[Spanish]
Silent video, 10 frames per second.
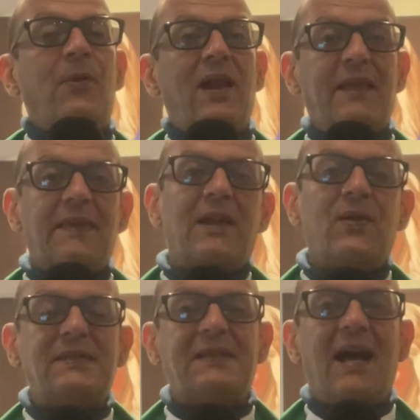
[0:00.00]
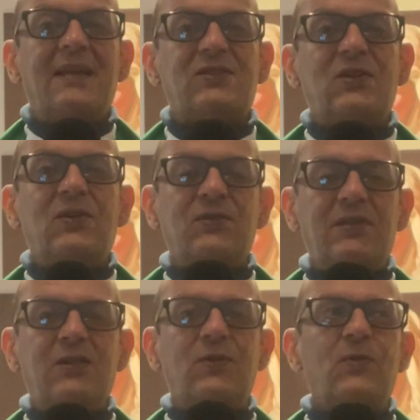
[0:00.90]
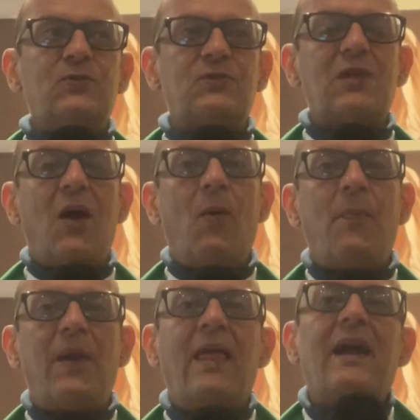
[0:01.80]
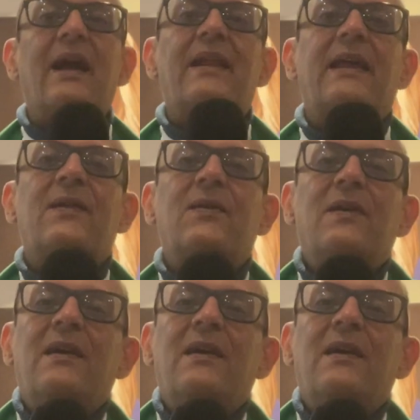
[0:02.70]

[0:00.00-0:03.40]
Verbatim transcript: por el eterno descanso de don Tito Gustavo Prada Carrero,